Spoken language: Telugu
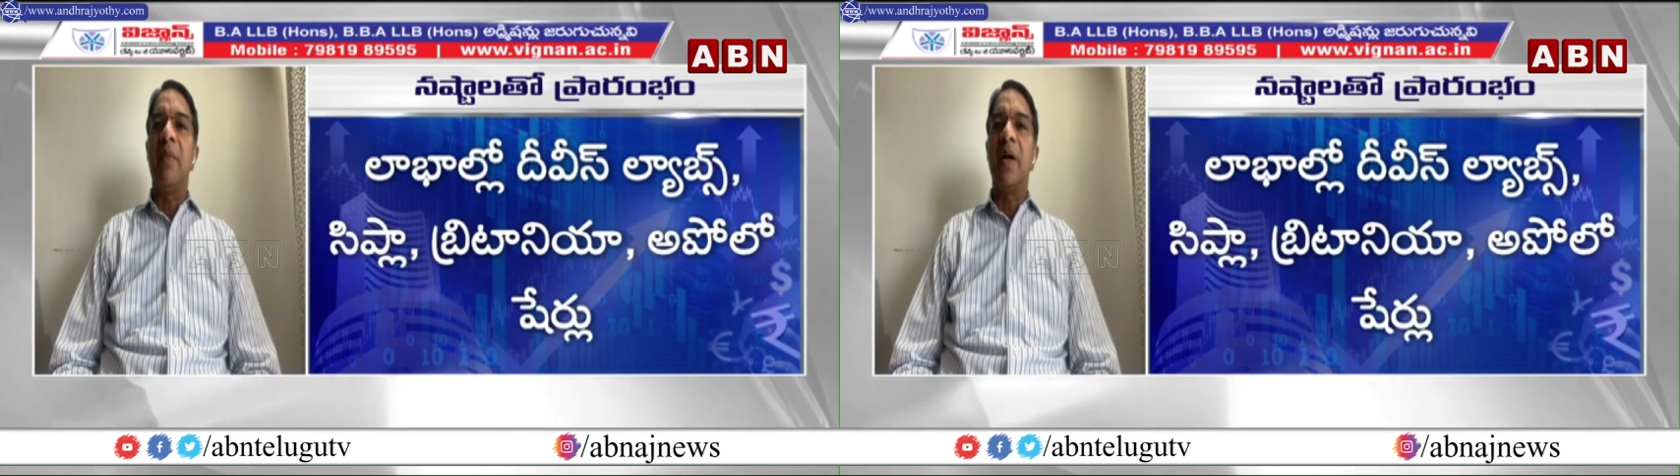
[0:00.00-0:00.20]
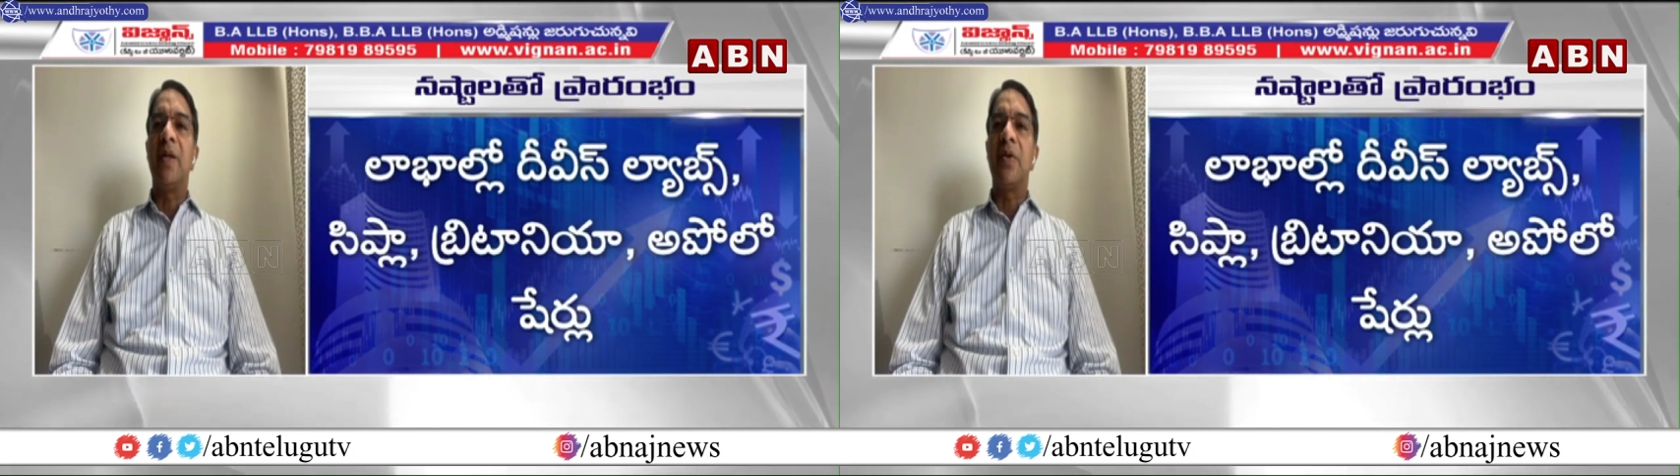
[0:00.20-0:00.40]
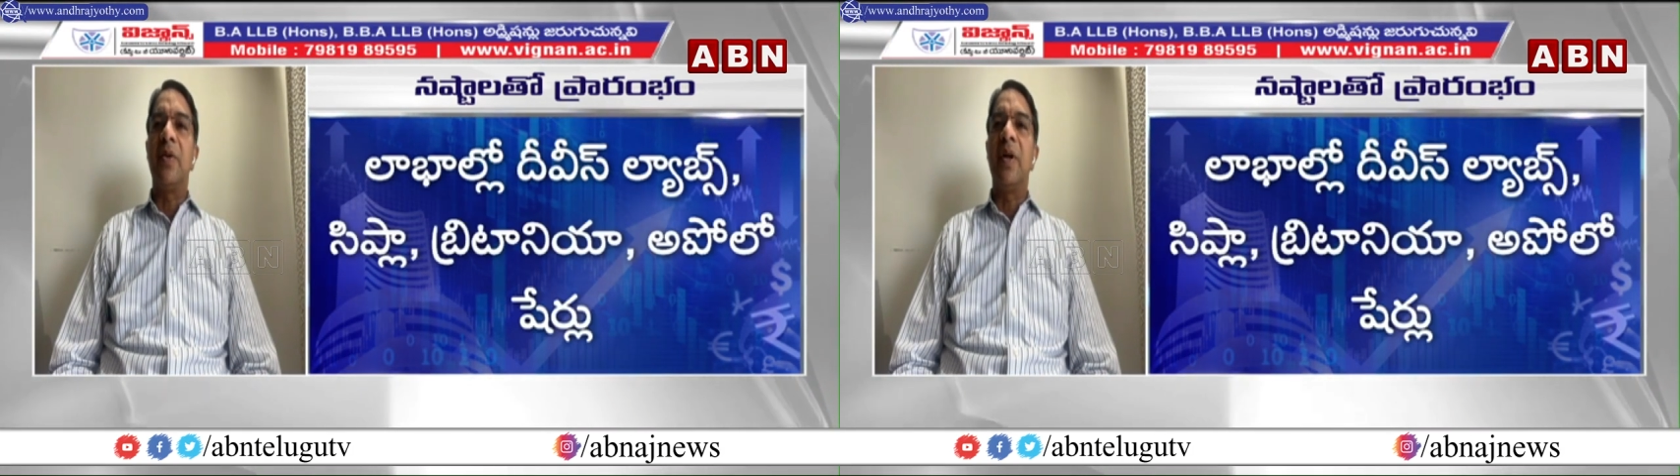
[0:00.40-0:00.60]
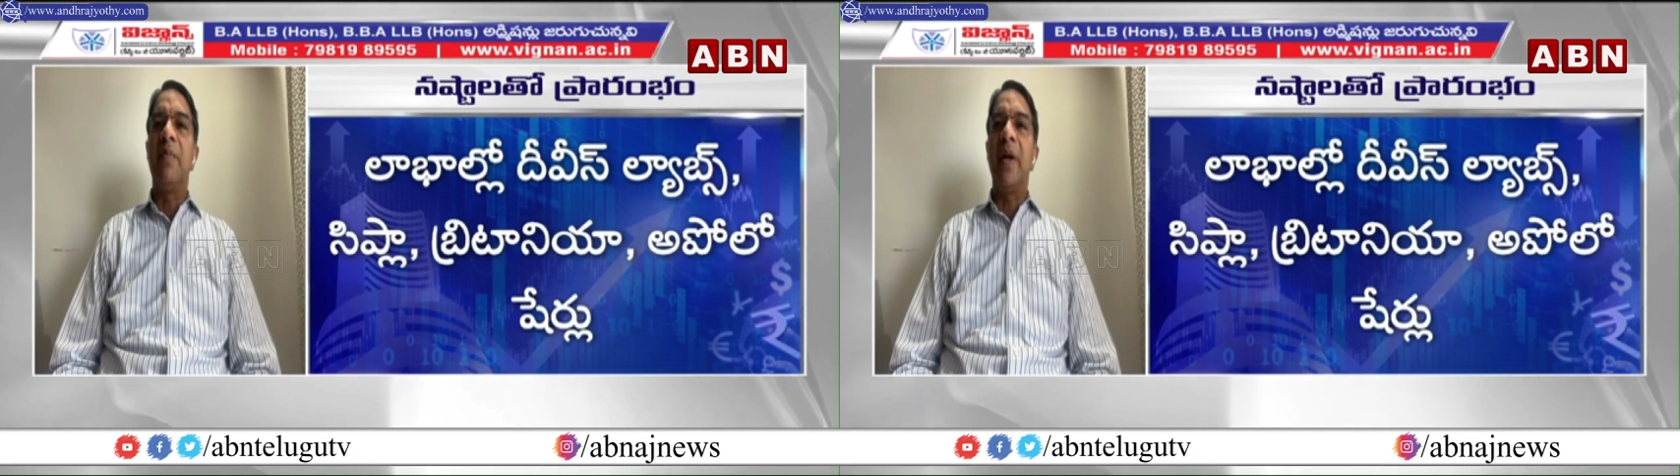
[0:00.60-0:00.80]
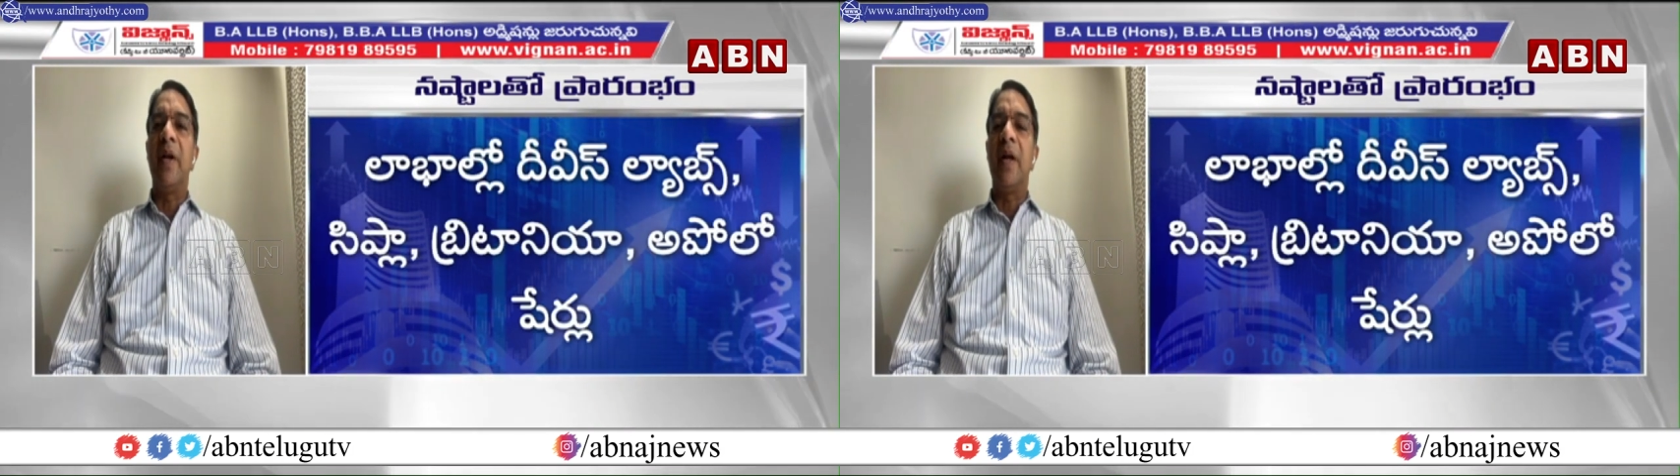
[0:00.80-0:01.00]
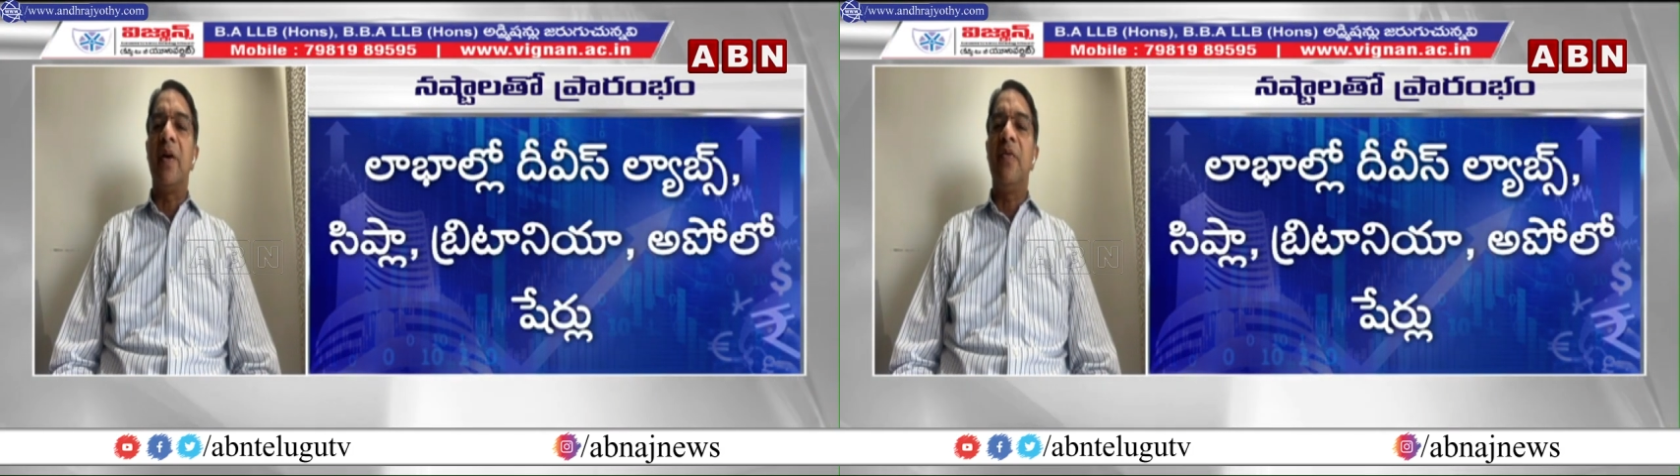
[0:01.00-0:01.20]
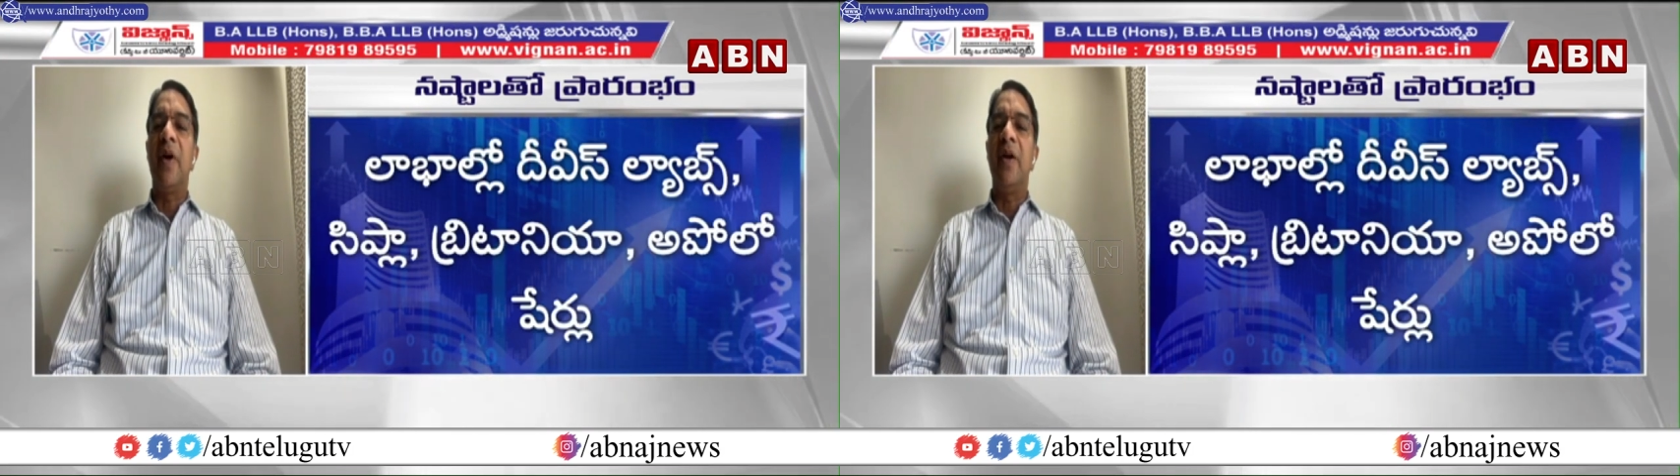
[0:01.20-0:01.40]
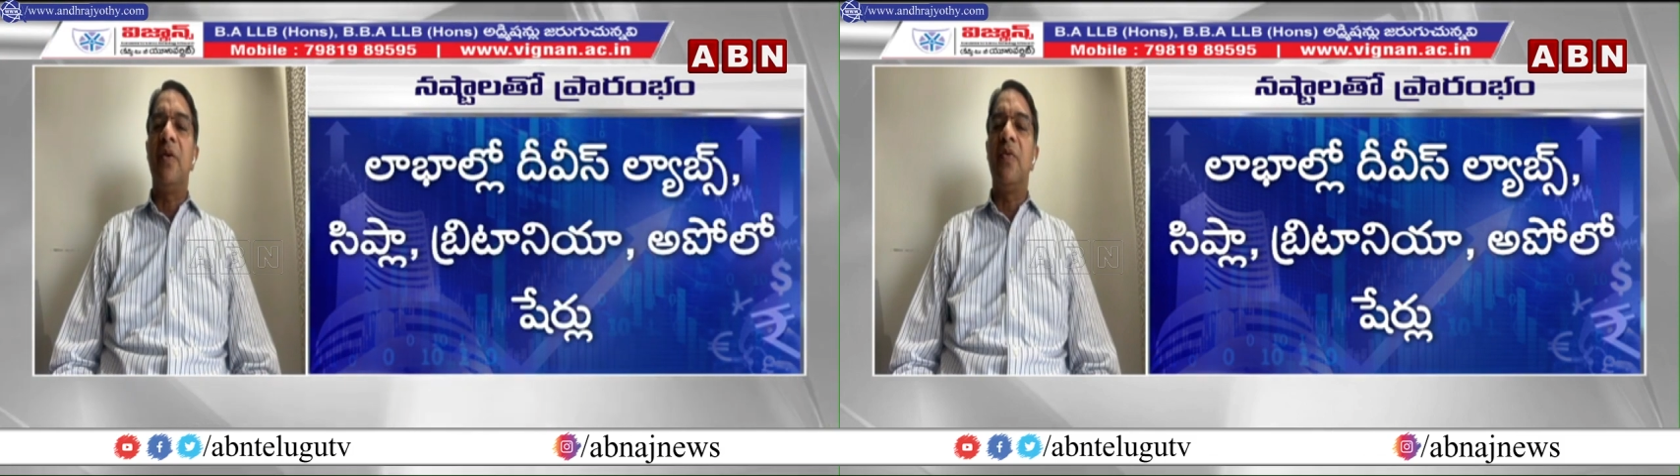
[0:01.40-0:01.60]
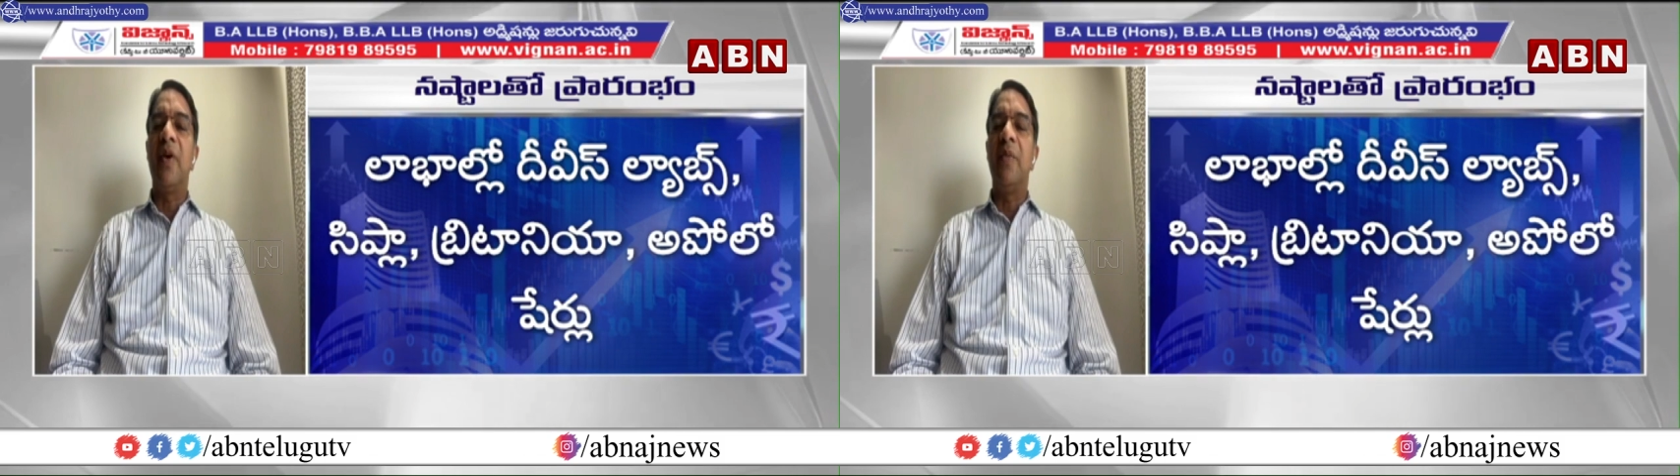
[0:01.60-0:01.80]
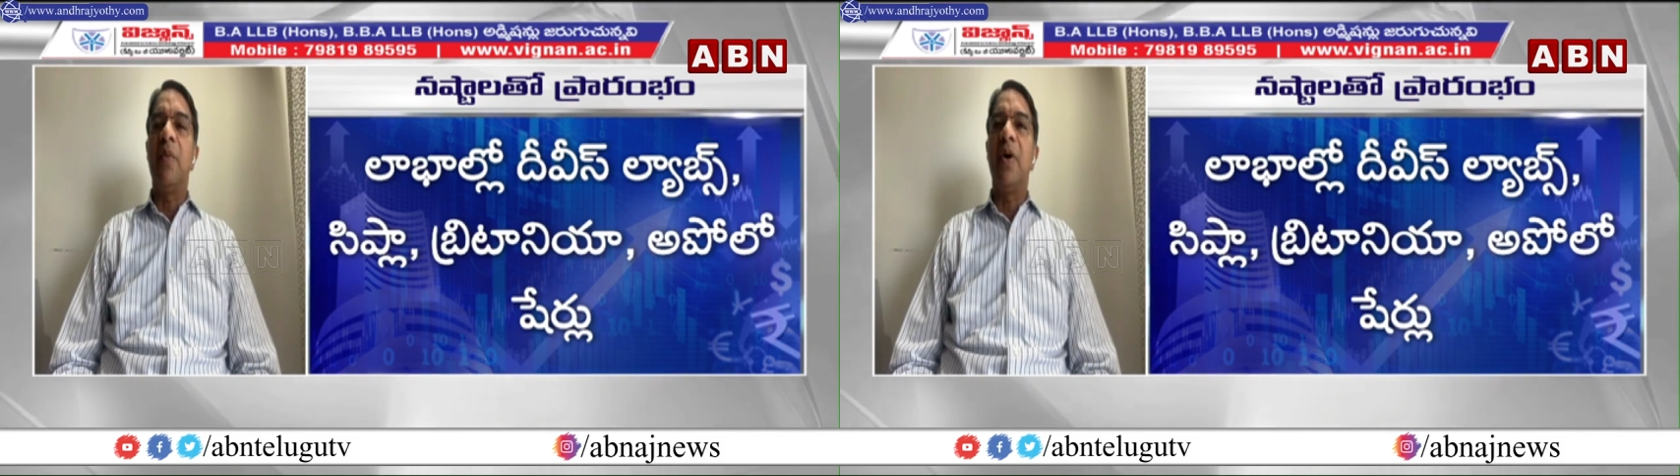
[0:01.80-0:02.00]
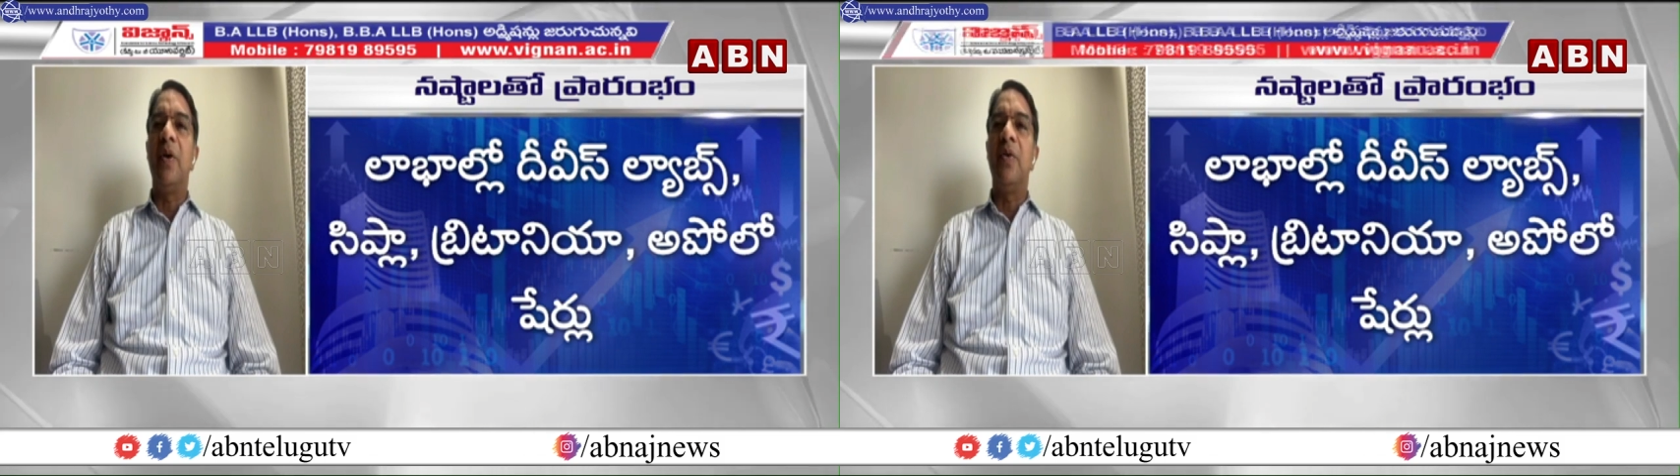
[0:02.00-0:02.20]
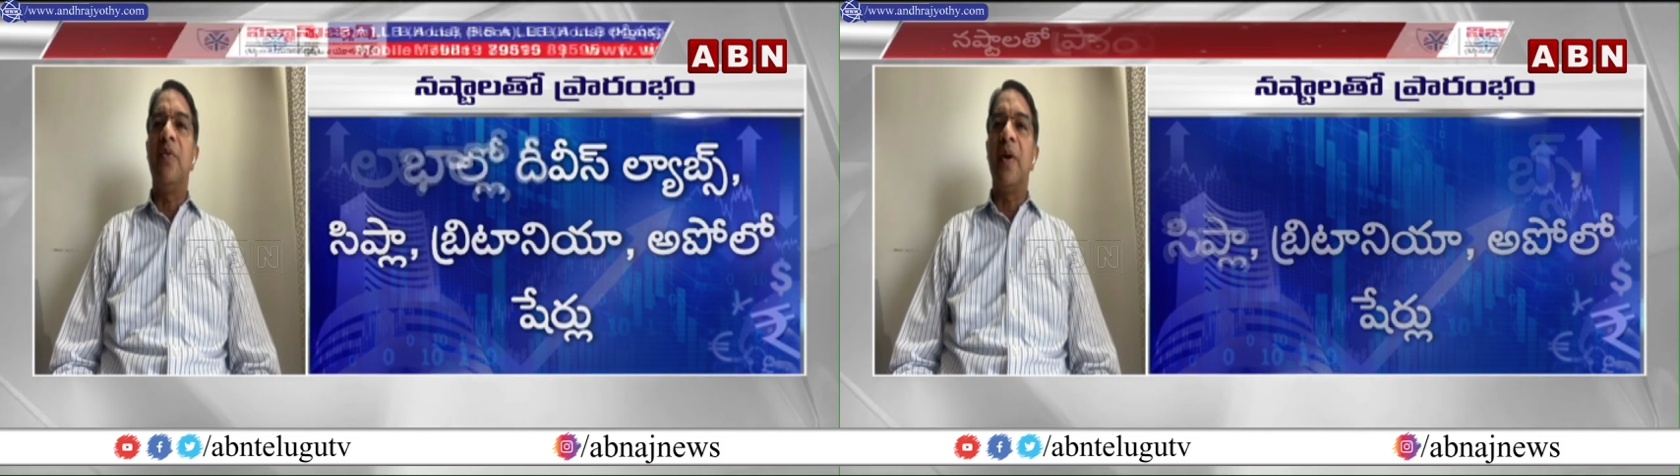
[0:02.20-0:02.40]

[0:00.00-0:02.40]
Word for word: మార్చకుండా పెట్టారో ఫైవ్ టు ఫైవ్ పాయింట్ టూ